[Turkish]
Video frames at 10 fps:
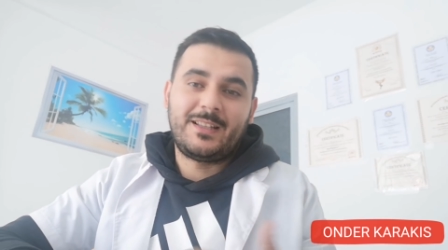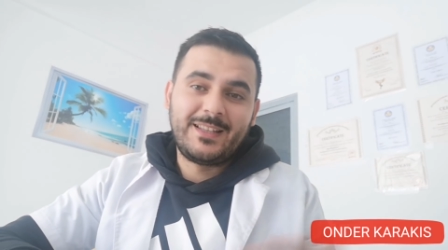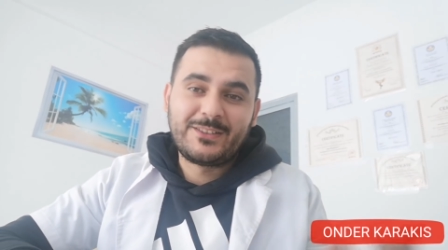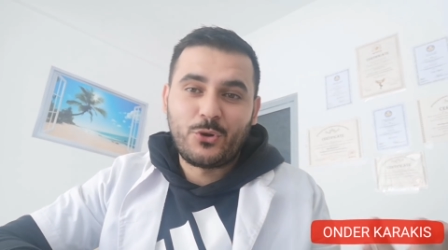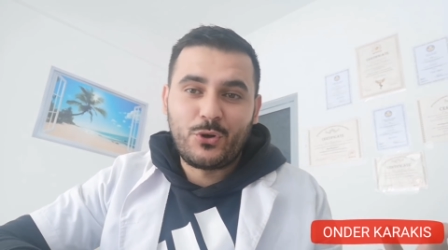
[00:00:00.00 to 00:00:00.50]

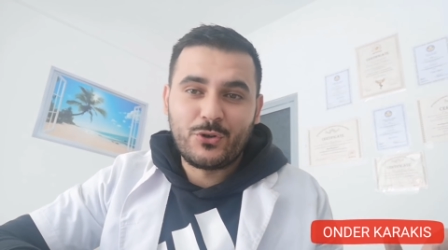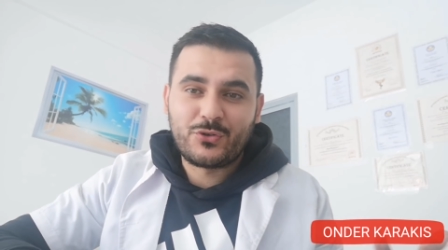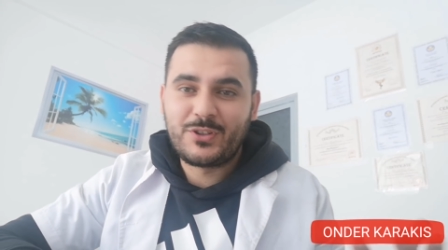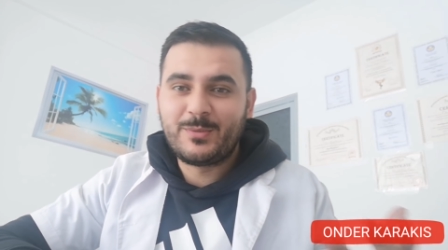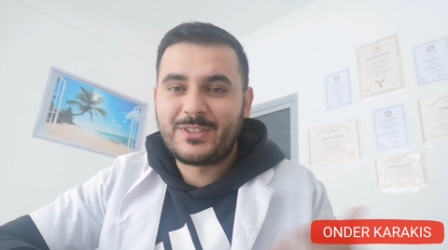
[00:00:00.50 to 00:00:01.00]
Ne
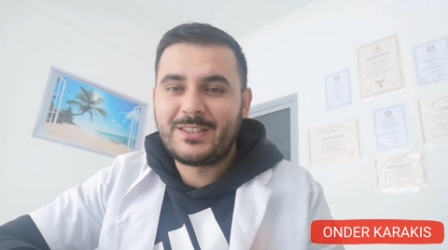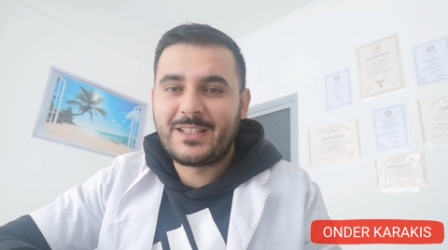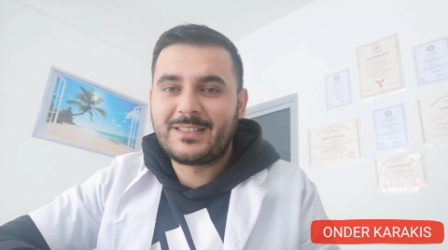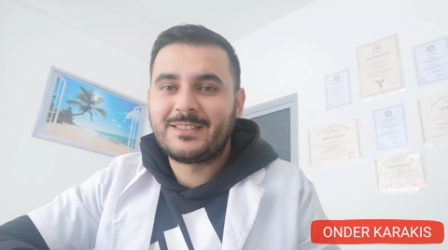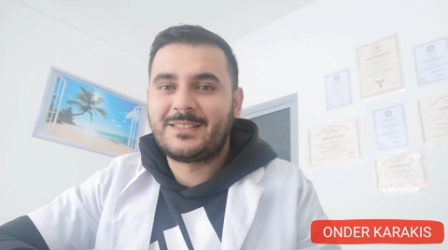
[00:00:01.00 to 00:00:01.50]
söylüyorsun
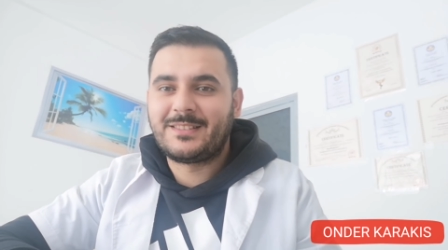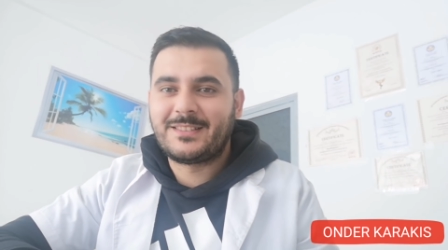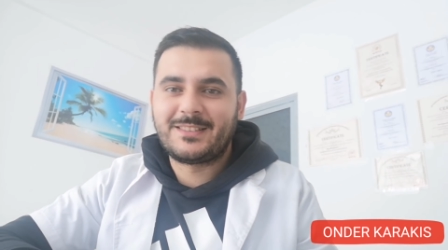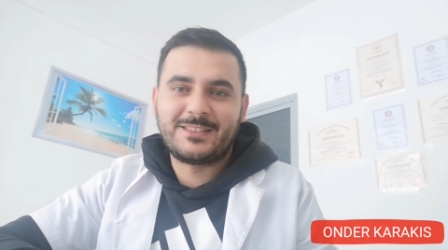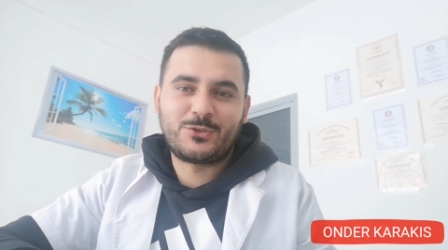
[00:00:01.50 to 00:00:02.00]
gibisinden
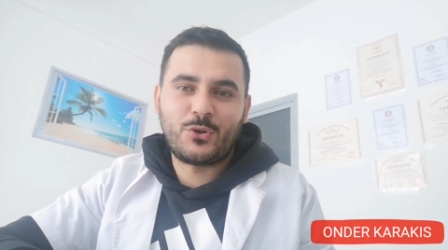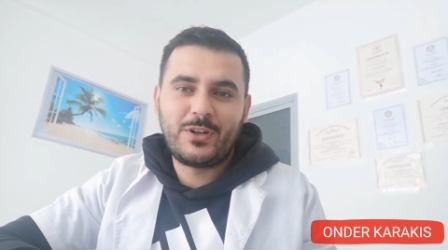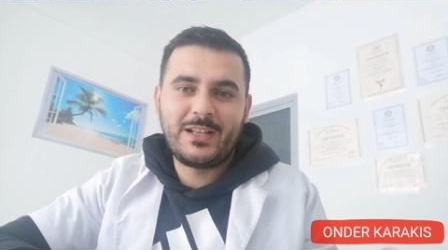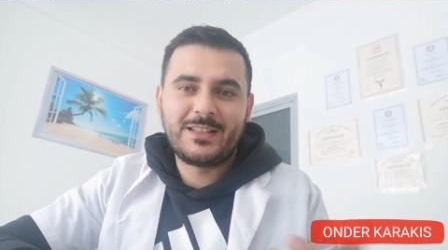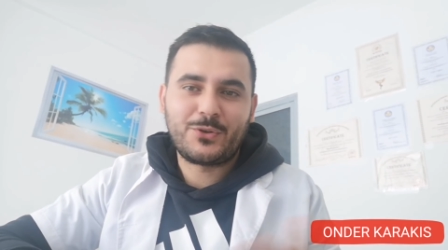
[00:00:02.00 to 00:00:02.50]
e,
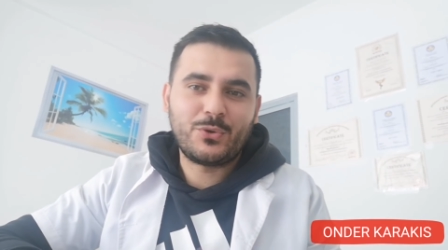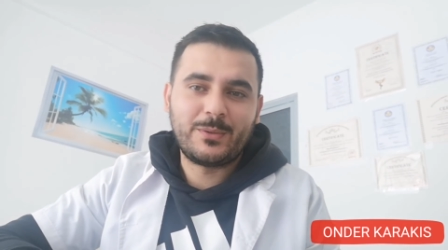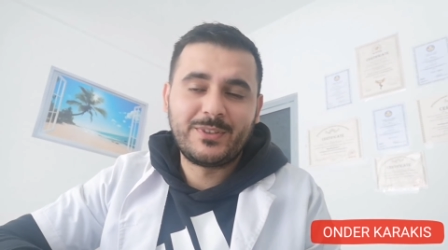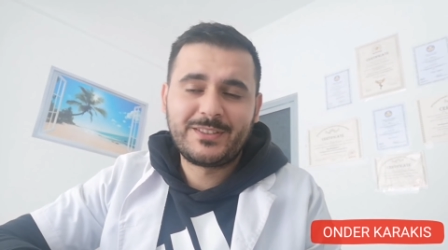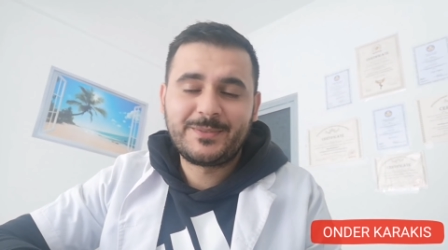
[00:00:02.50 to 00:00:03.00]
söyleyenler
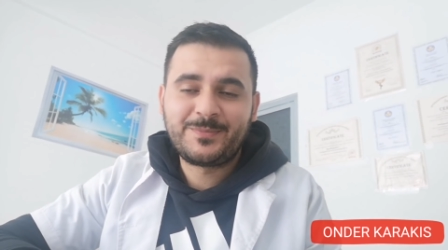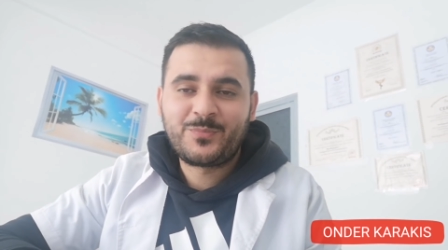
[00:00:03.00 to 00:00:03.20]
olabilir.